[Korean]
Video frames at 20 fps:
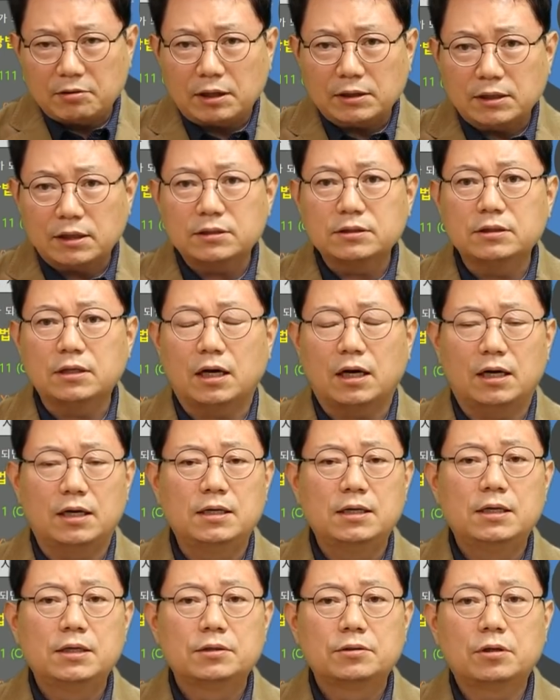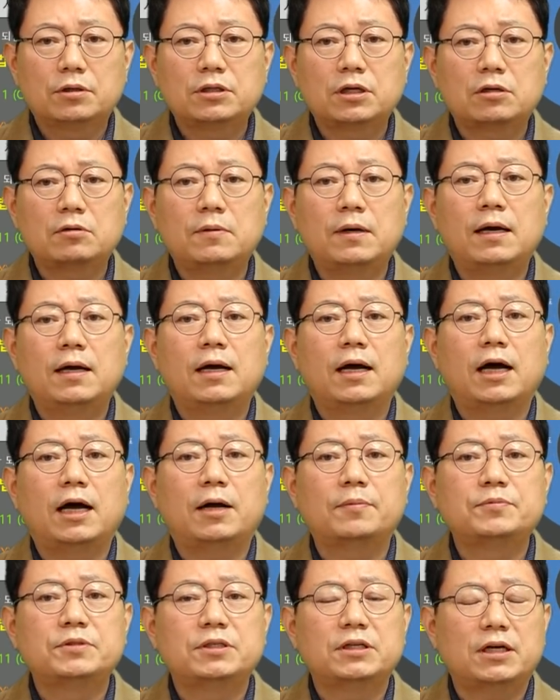갔다든가 그렇다 그러면
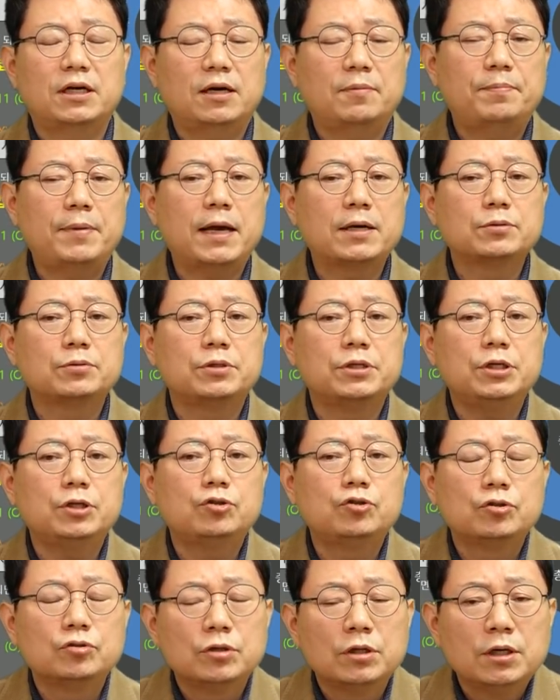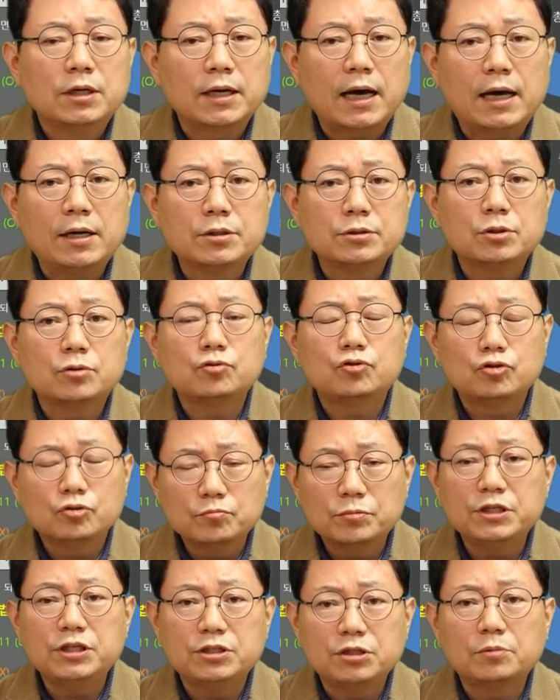앞차 뺑소니 가능성
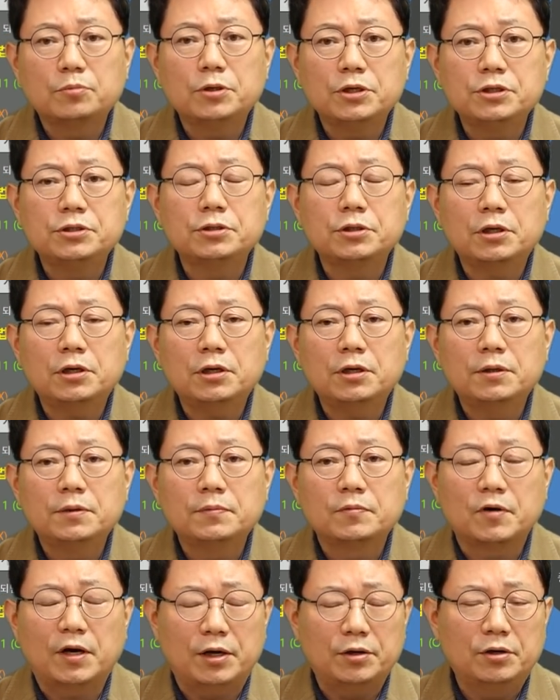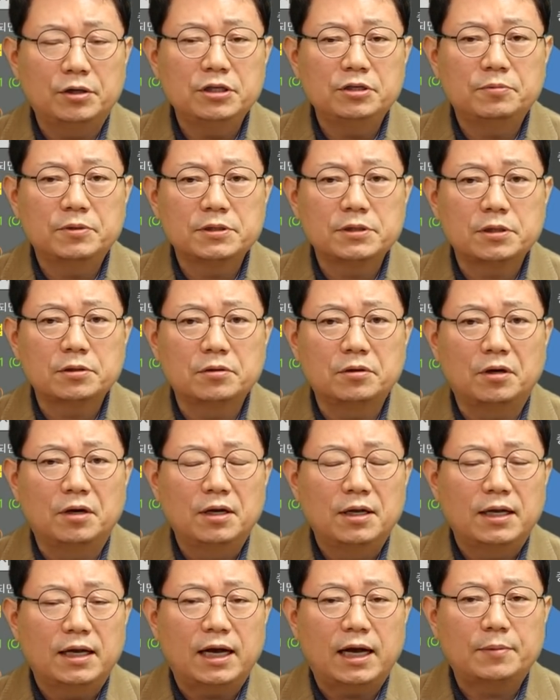충분히 있어 보이죠 과연 이번 사고
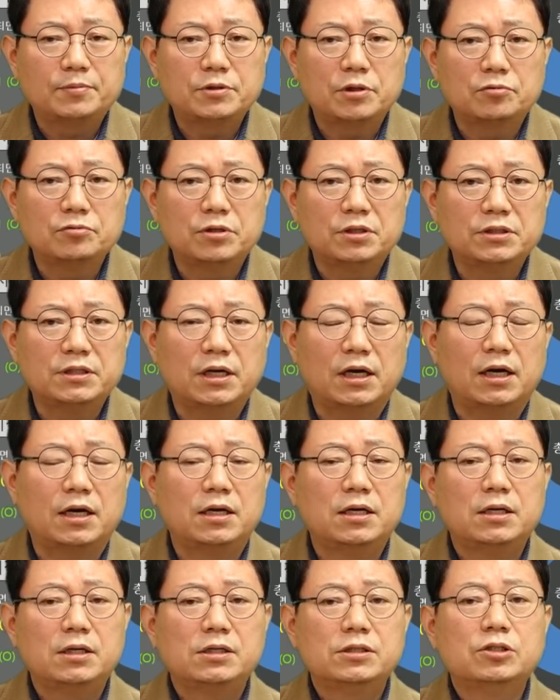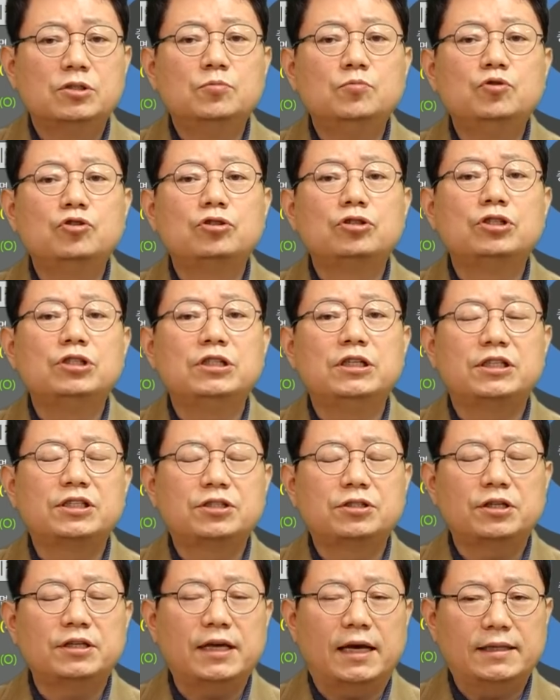앞차 운전자 음주는 이제
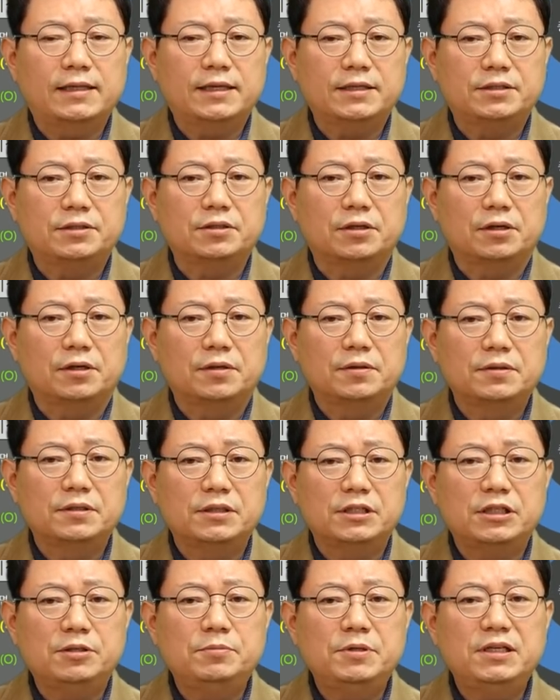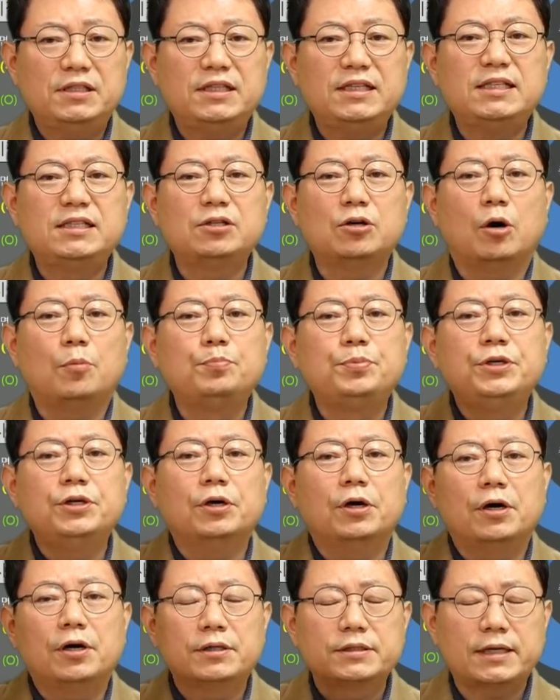측정이 안 됐죠 이미
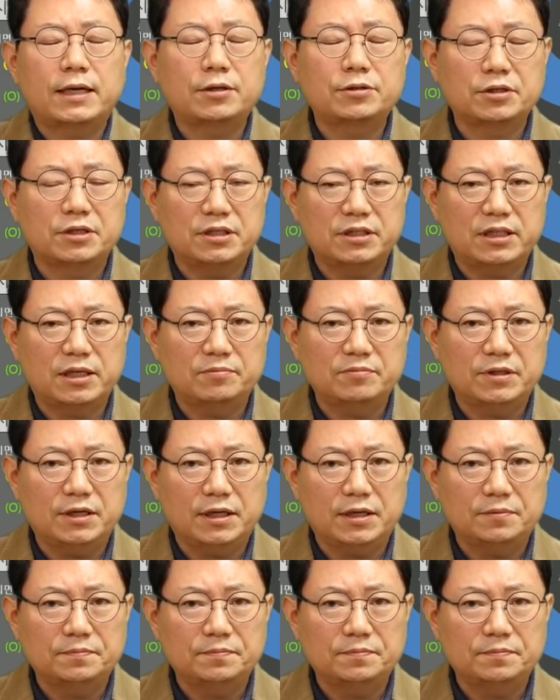디스어피어 사라졌기 때문에